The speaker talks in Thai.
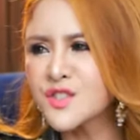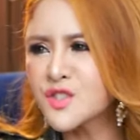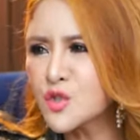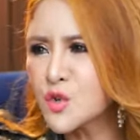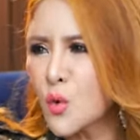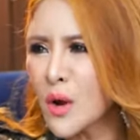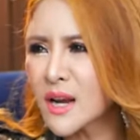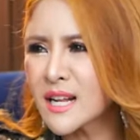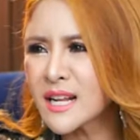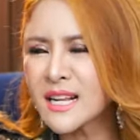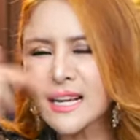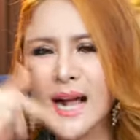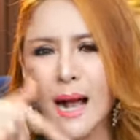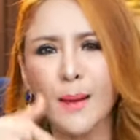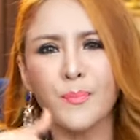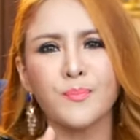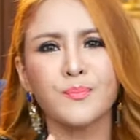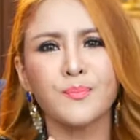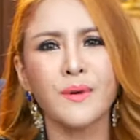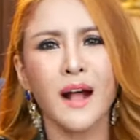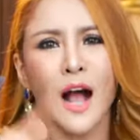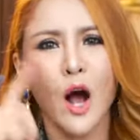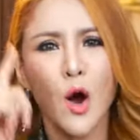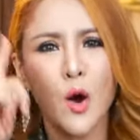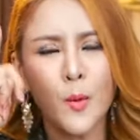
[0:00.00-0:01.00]
สวนกลับ
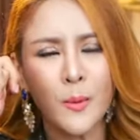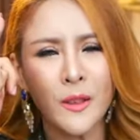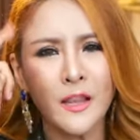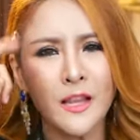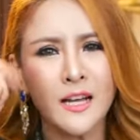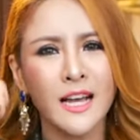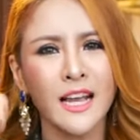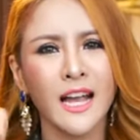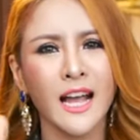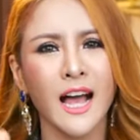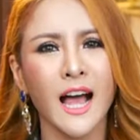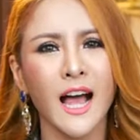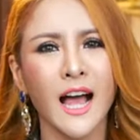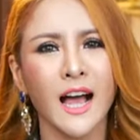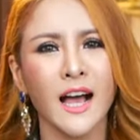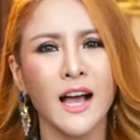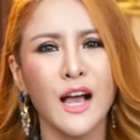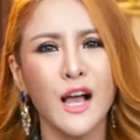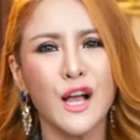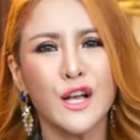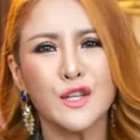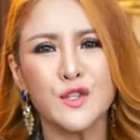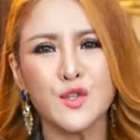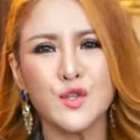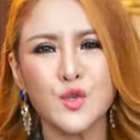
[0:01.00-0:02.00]
เข้าไปเลยค่ะ
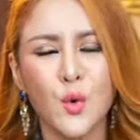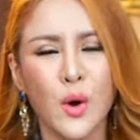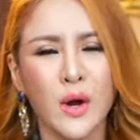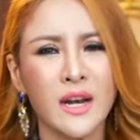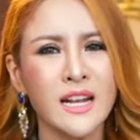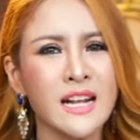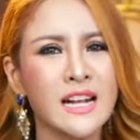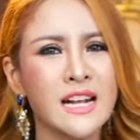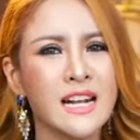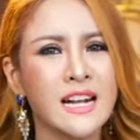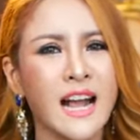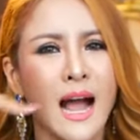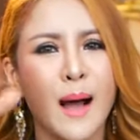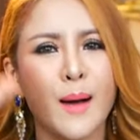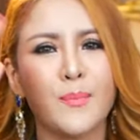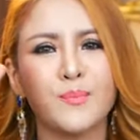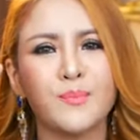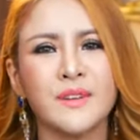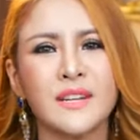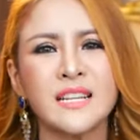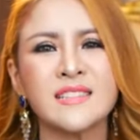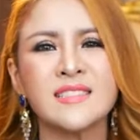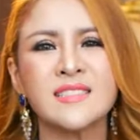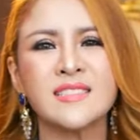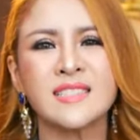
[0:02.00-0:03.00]
สวนกลับ
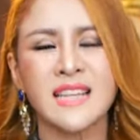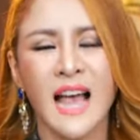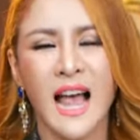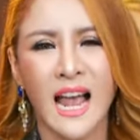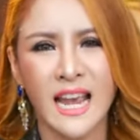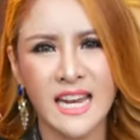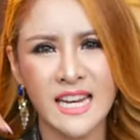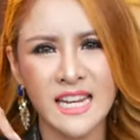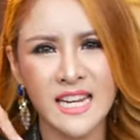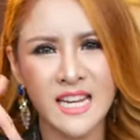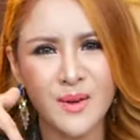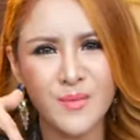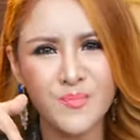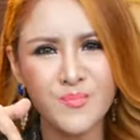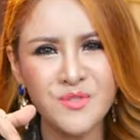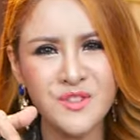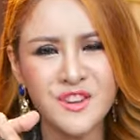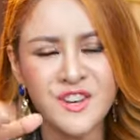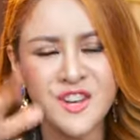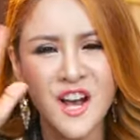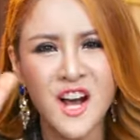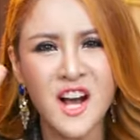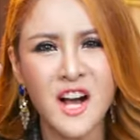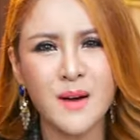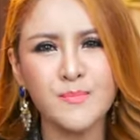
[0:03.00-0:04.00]
นิสัย
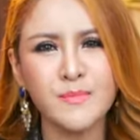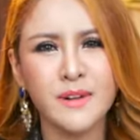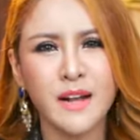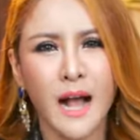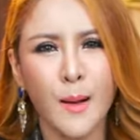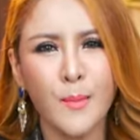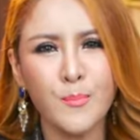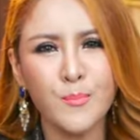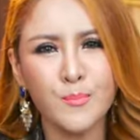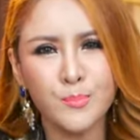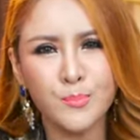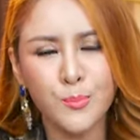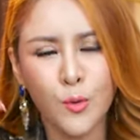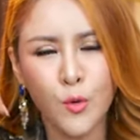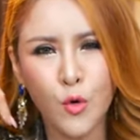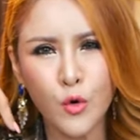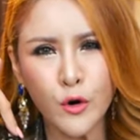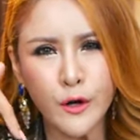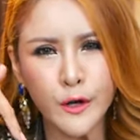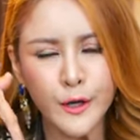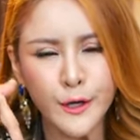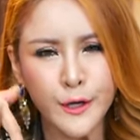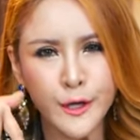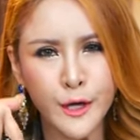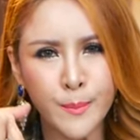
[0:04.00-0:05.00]
เดิมๆคำพู
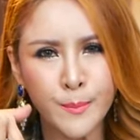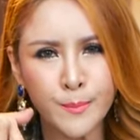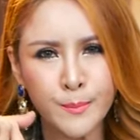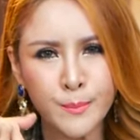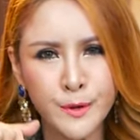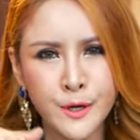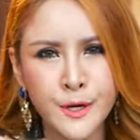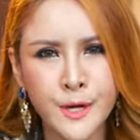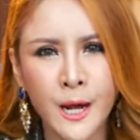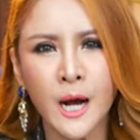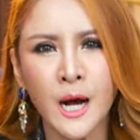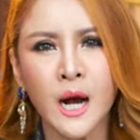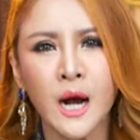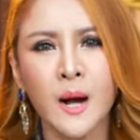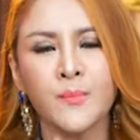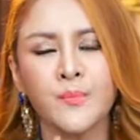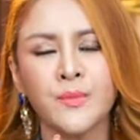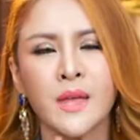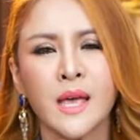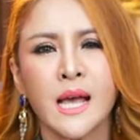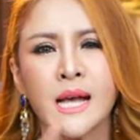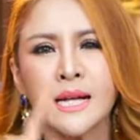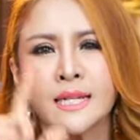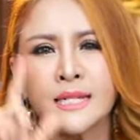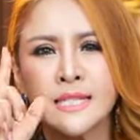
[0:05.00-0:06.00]
ดเดิ
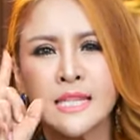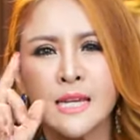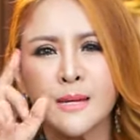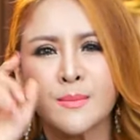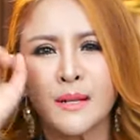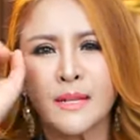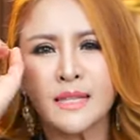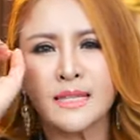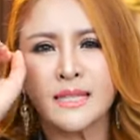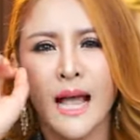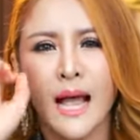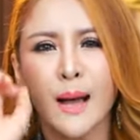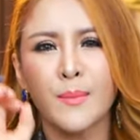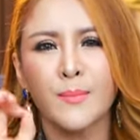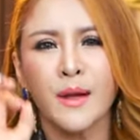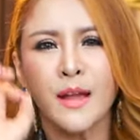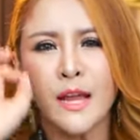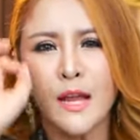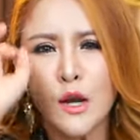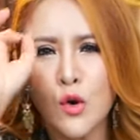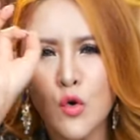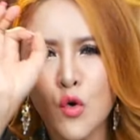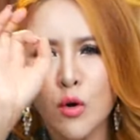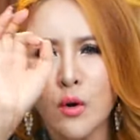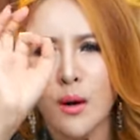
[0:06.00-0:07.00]
มๆที่มันทำ
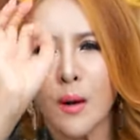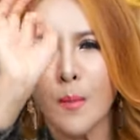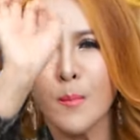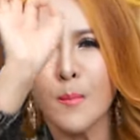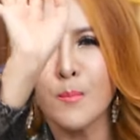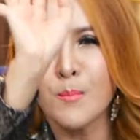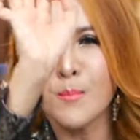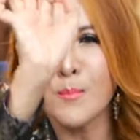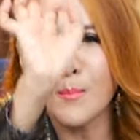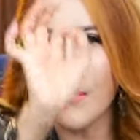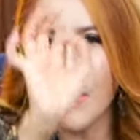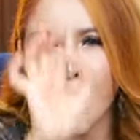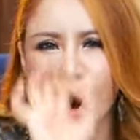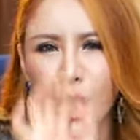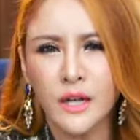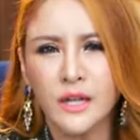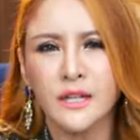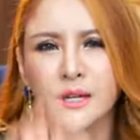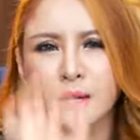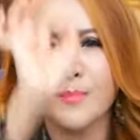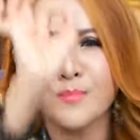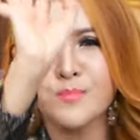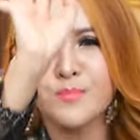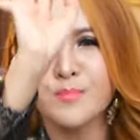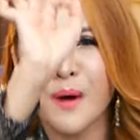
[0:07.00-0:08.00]
ให้ลูกหมด
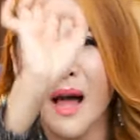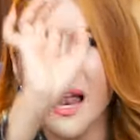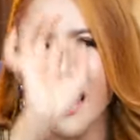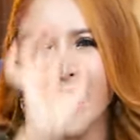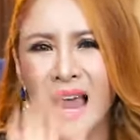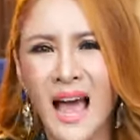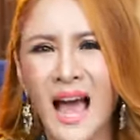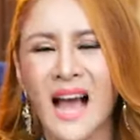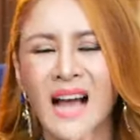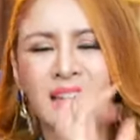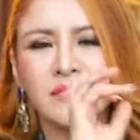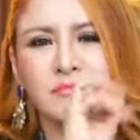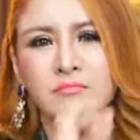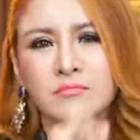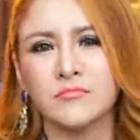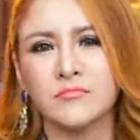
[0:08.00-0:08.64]
พลัง